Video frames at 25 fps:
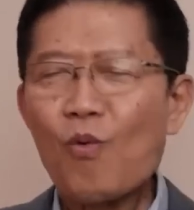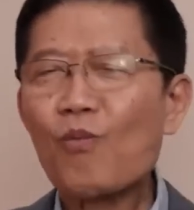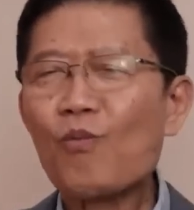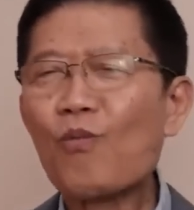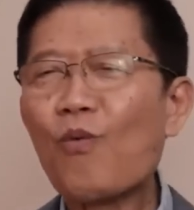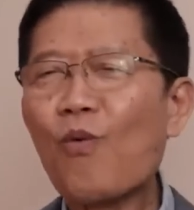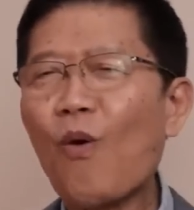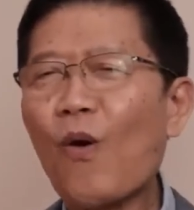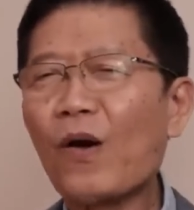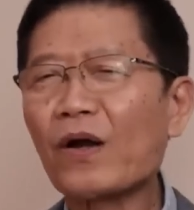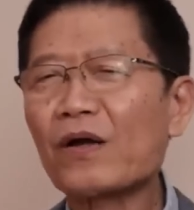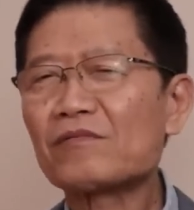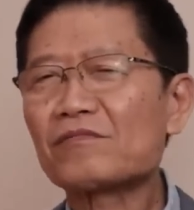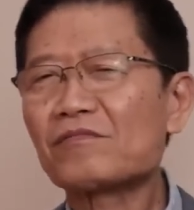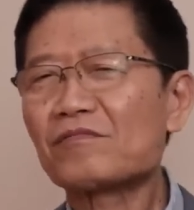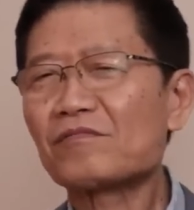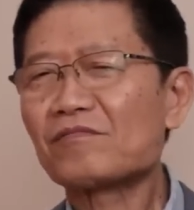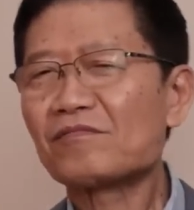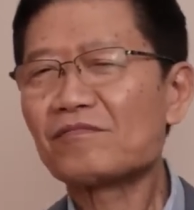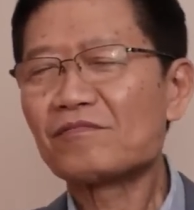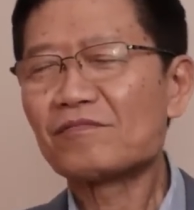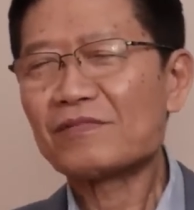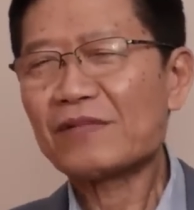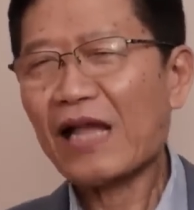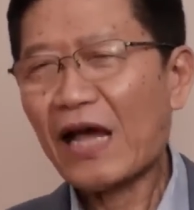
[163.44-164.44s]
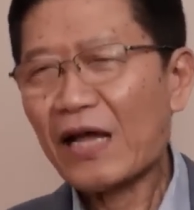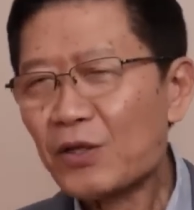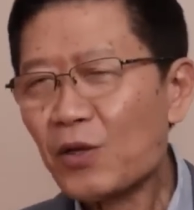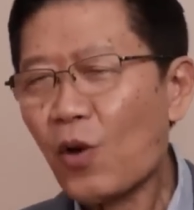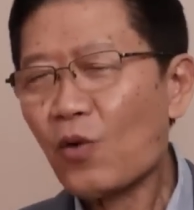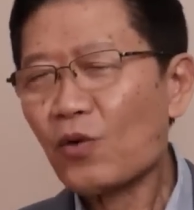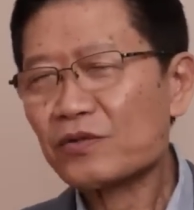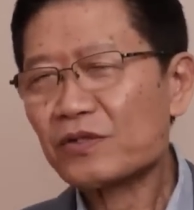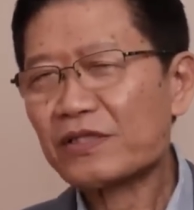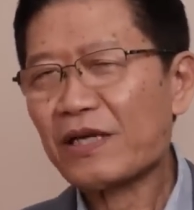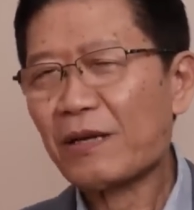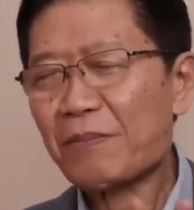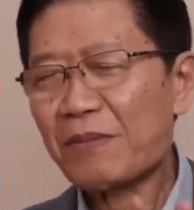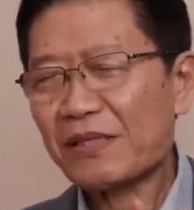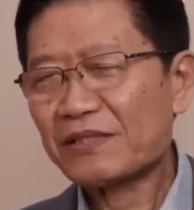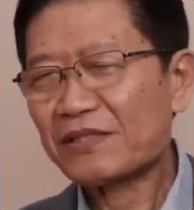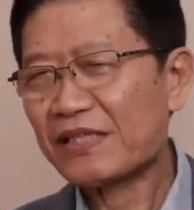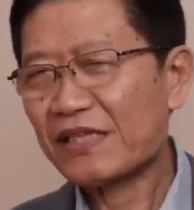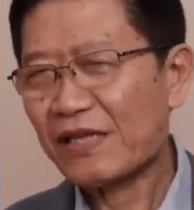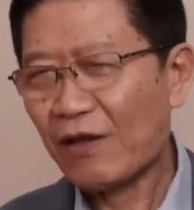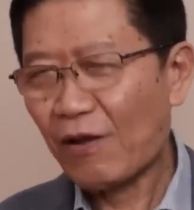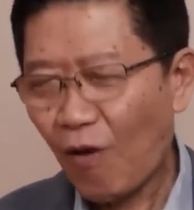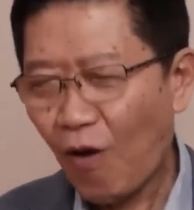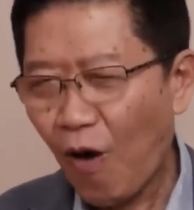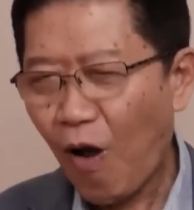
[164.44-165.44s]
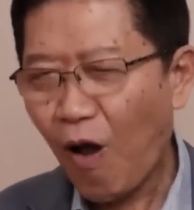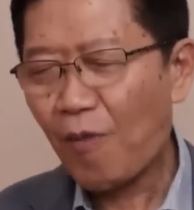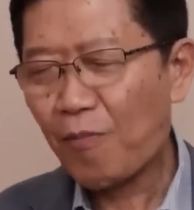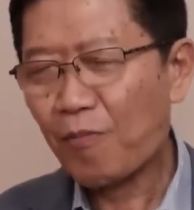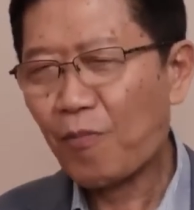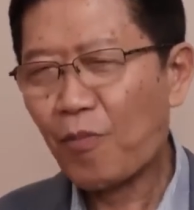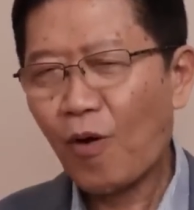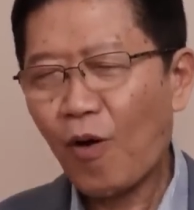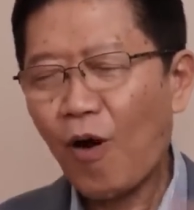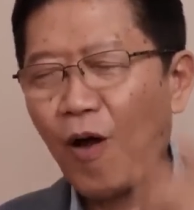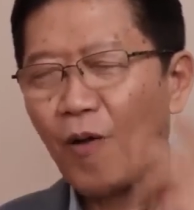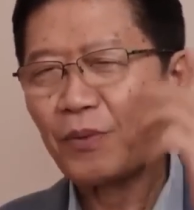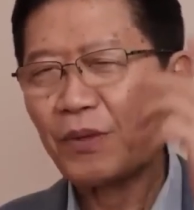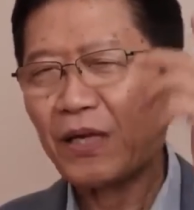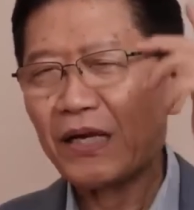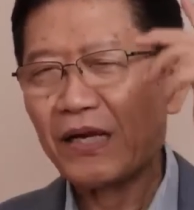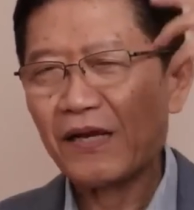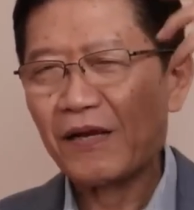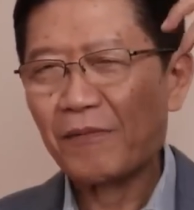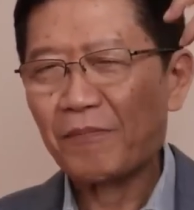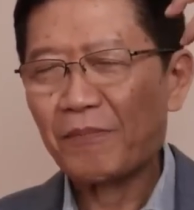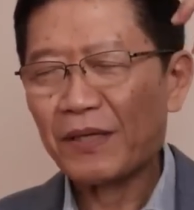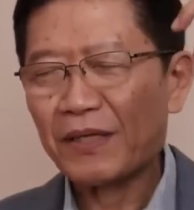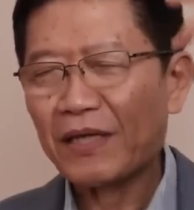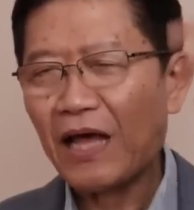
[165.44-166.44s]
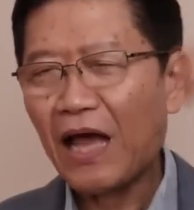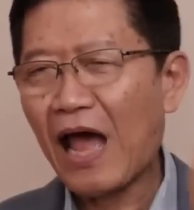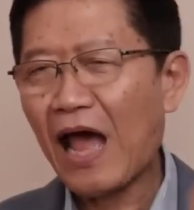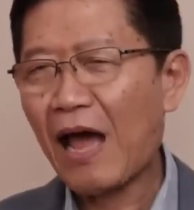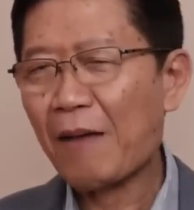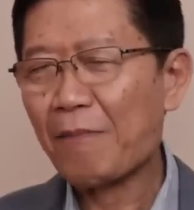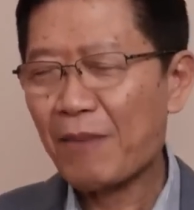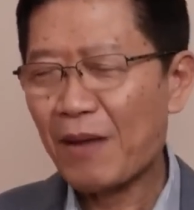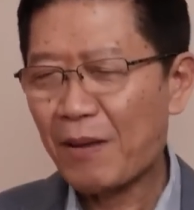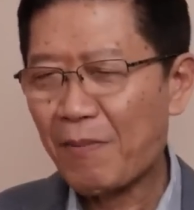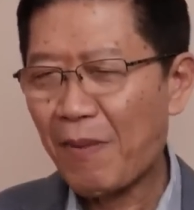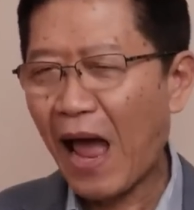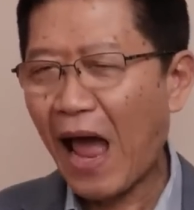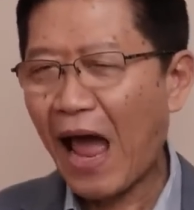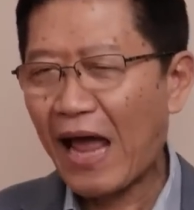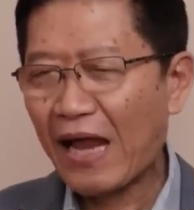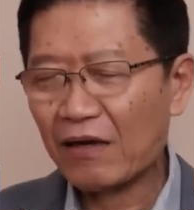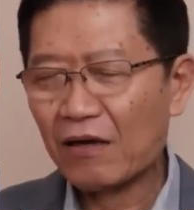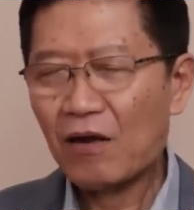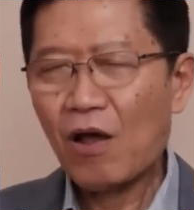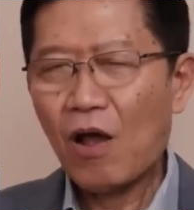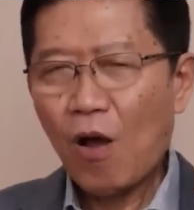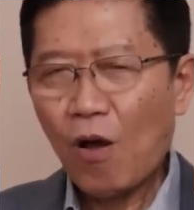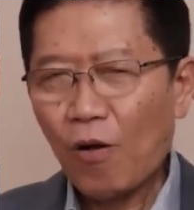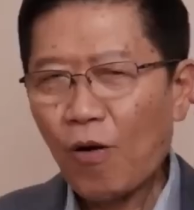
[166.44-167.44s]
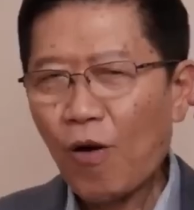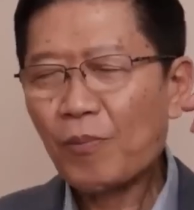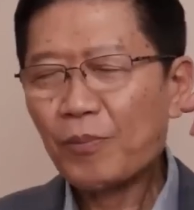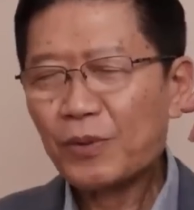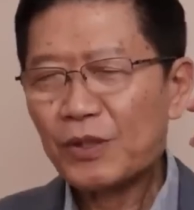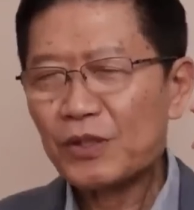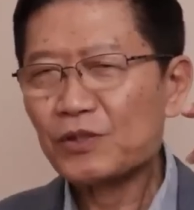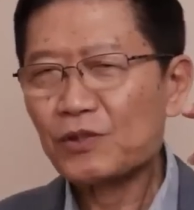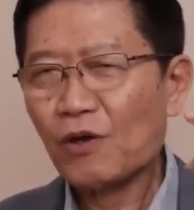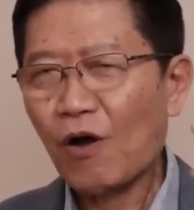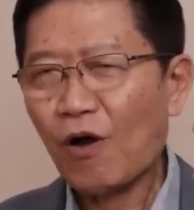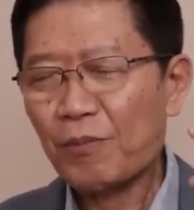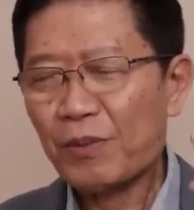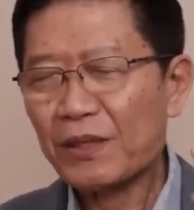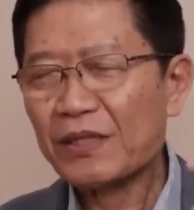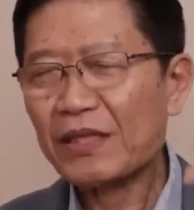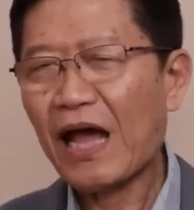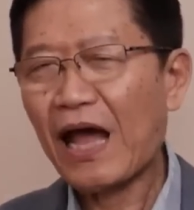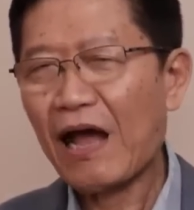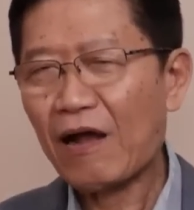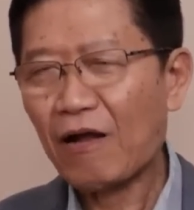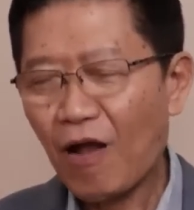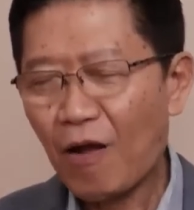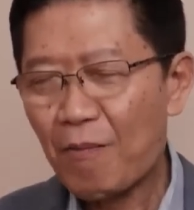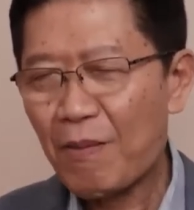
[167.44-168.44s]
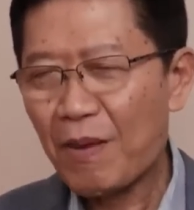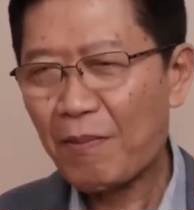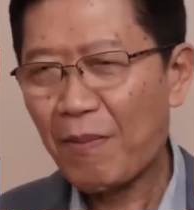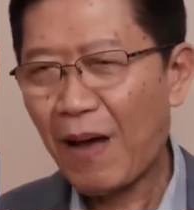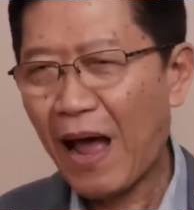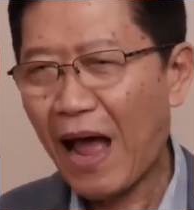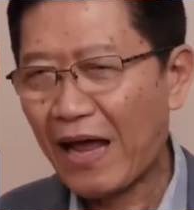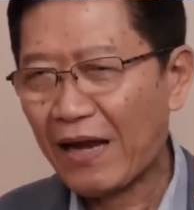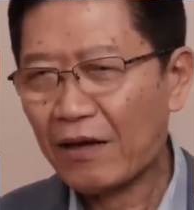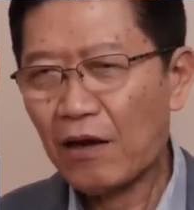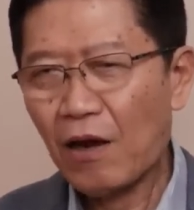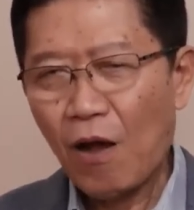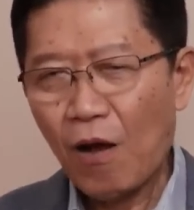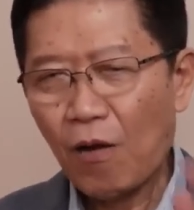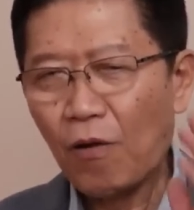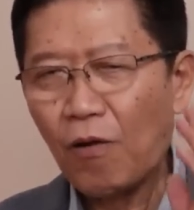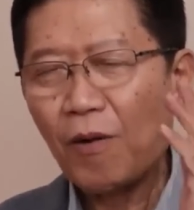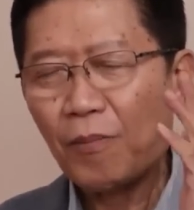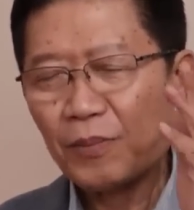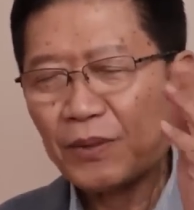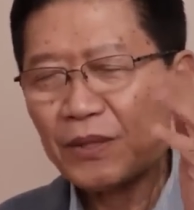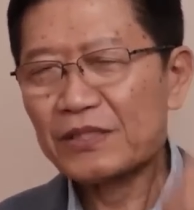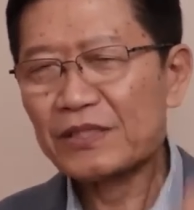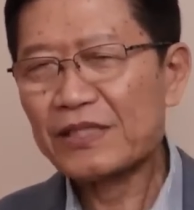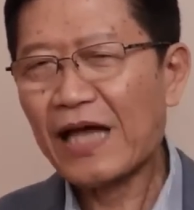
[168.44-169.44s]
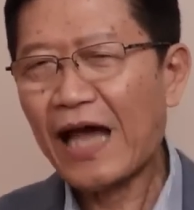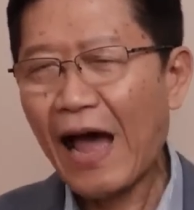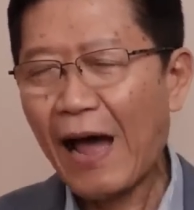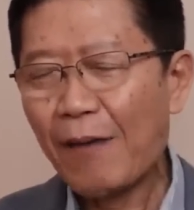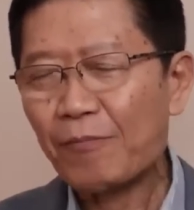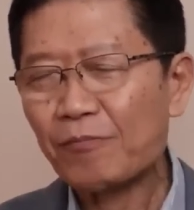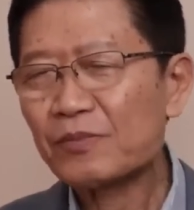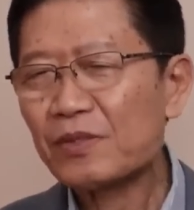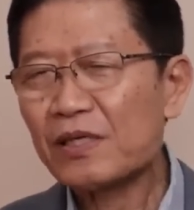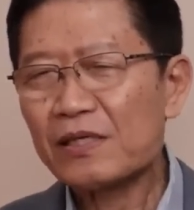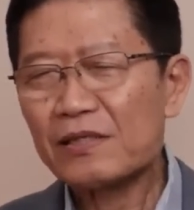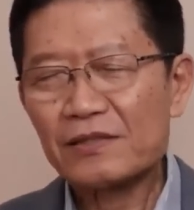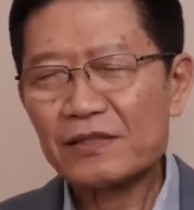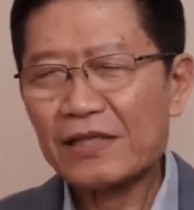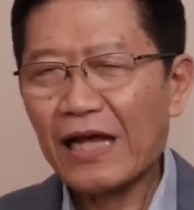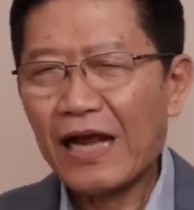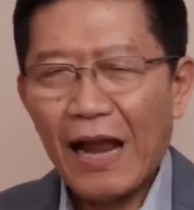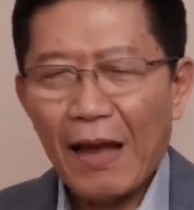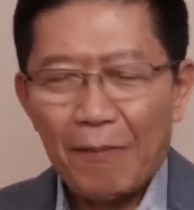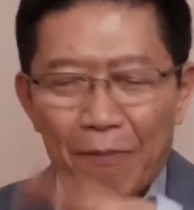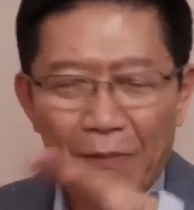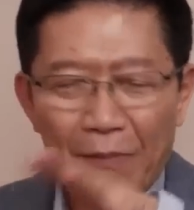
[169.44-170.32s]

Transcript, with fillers: บวชนายกจะมีสี่รอบ รอบที่หนึ่งพิธาไม่ผ่าน รอบที่สองพิธาก็ไม่ผ่าน รอบที่สามสลับ